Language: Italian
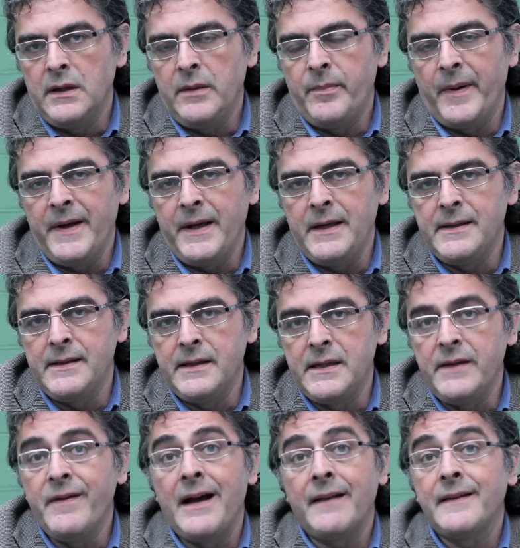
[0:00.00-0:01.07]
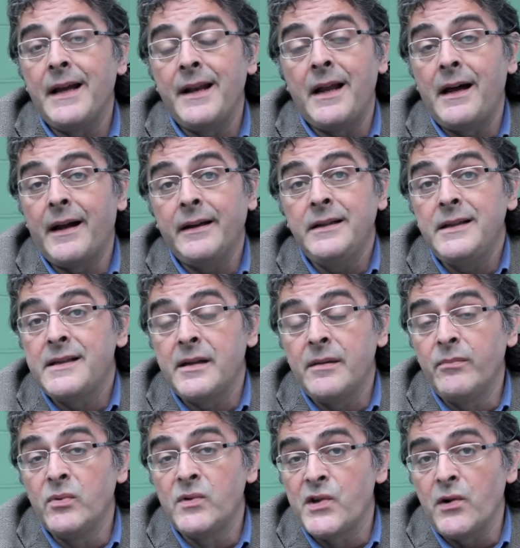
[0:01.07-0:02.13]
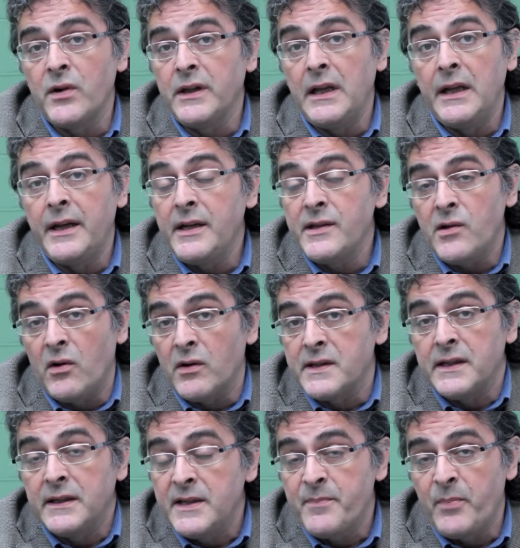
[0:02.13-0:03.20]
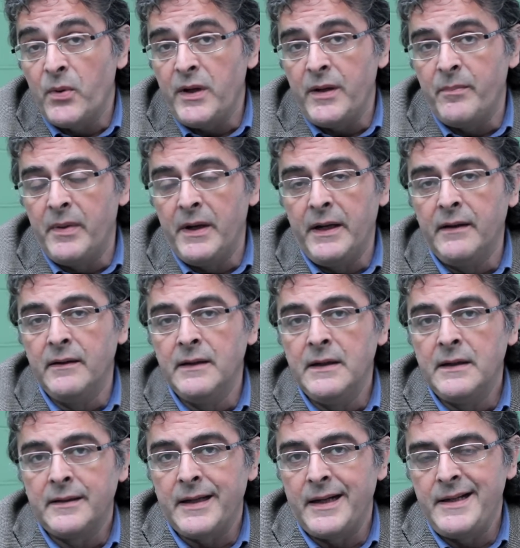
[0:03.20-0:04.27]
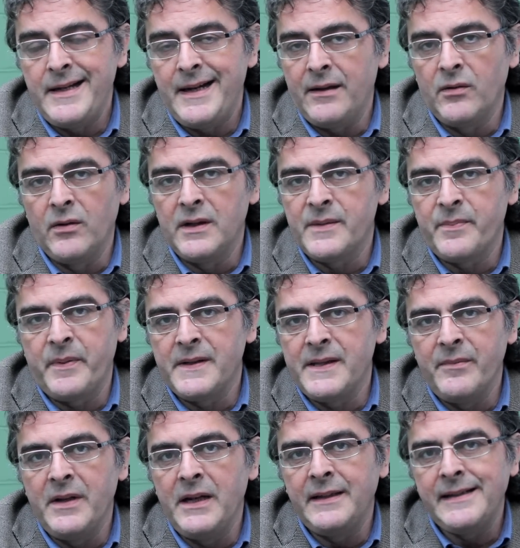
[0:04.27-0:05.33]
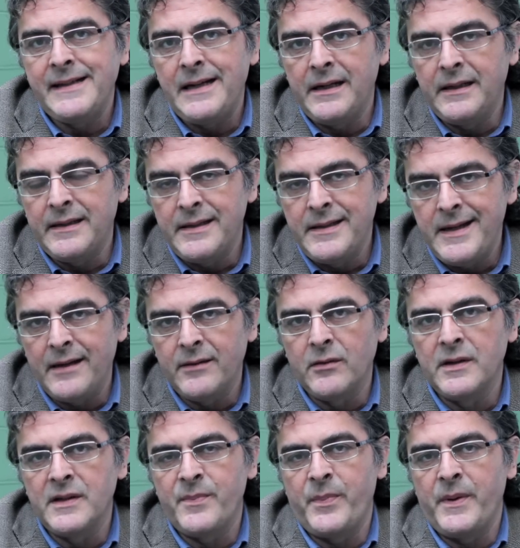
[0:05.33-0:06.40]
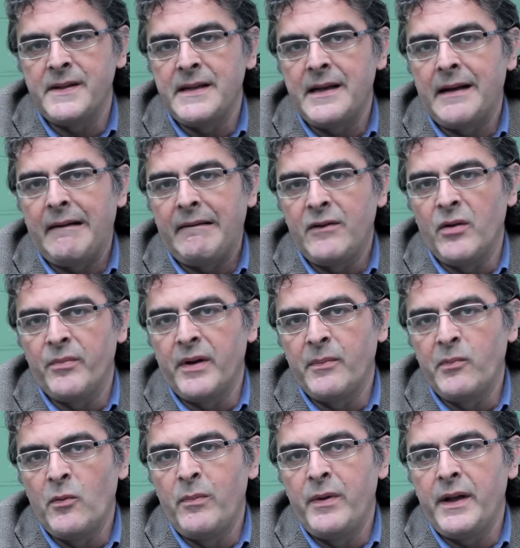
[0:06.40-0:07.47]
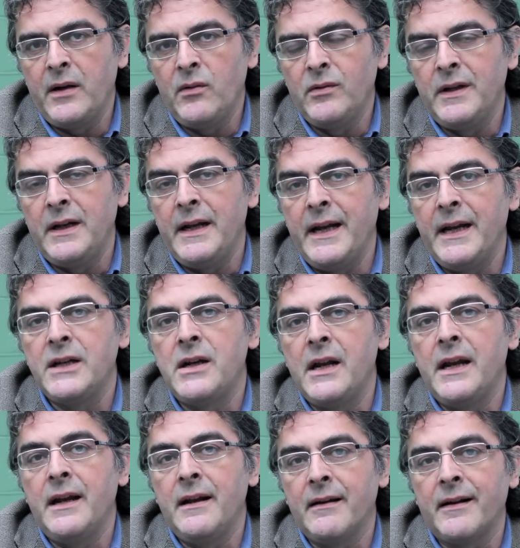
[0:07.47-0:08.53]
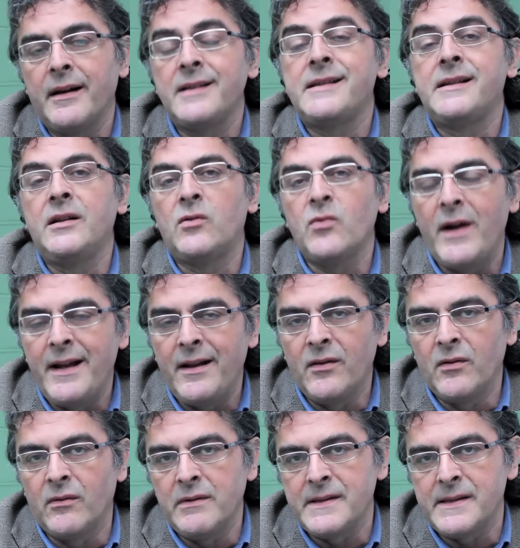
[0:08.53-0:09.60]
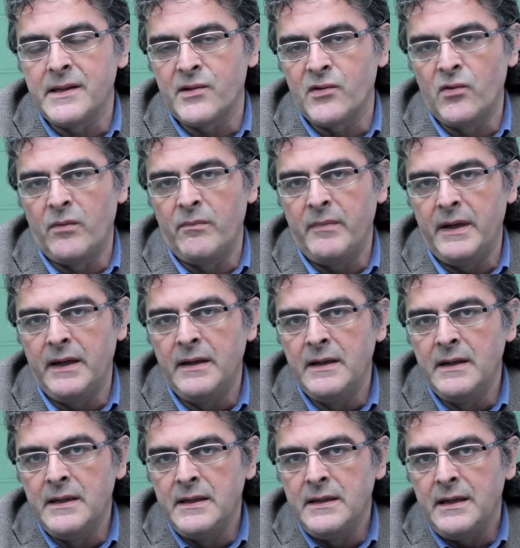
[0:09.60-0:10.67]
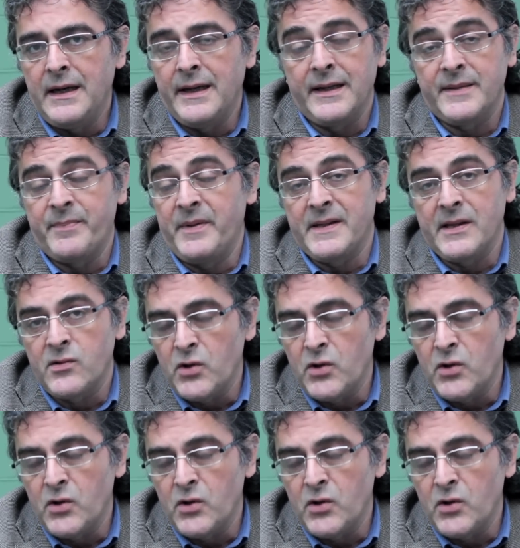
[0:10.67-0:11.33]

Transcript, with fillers: i paesi, si va dalla ridistribuzione delle risorse disponibili, tagliando le spese militari, tagliando le spese in grandi opere pubbliche inutili e, restituendo queste somme alla spesa